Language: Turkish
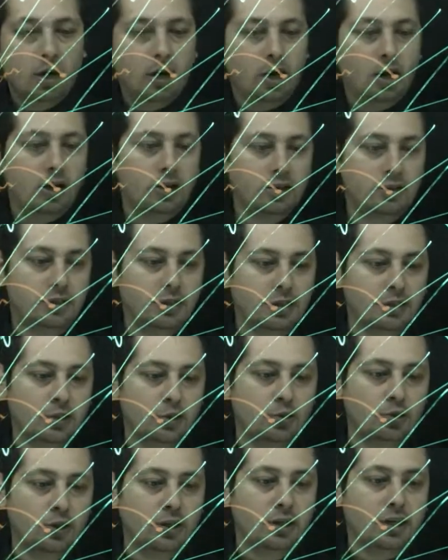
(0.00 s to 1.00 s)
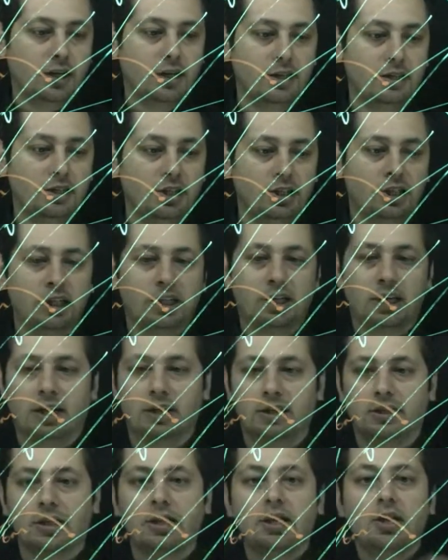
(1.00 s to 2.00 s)
6 hatta şuraya ne kaldı 2
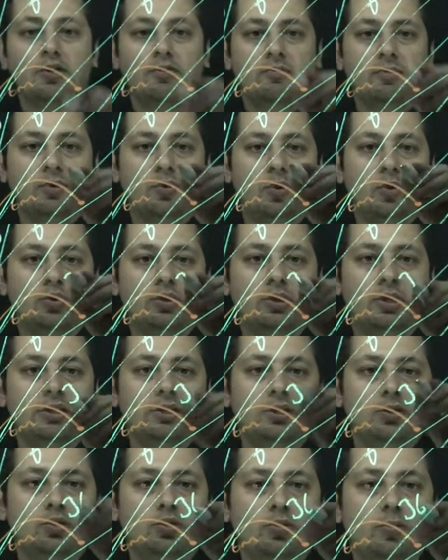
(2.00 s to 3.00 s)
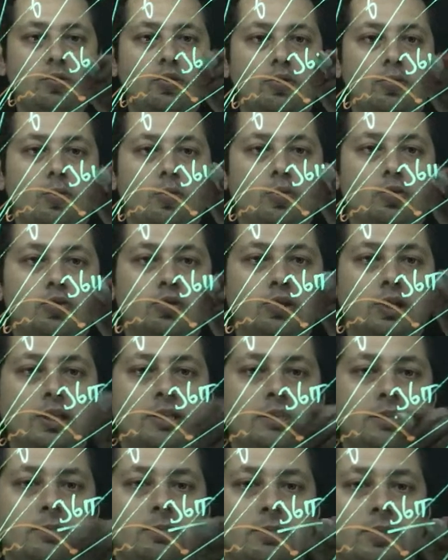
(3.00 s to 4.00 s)
kaldı. Ve otladığı şu bölüm
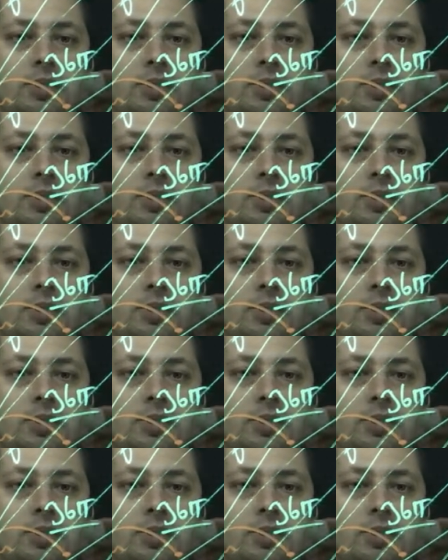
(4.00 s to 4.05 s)
36